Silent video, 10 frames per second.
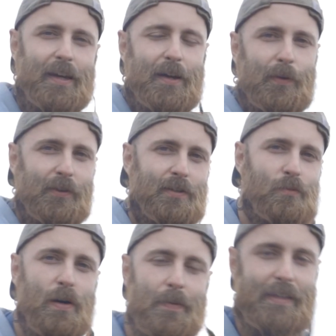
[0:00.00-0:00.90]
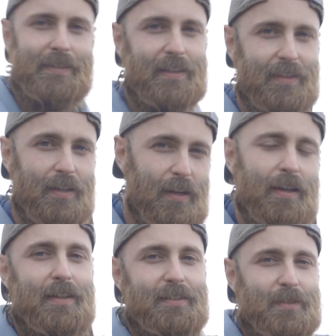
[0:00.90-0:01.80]
que cuando se mueven y saltan
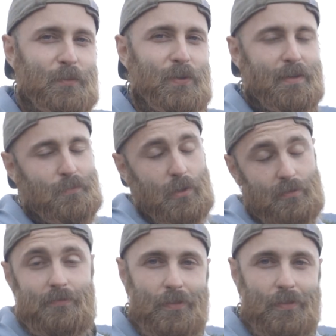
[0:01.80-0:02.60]
simulan, bueno,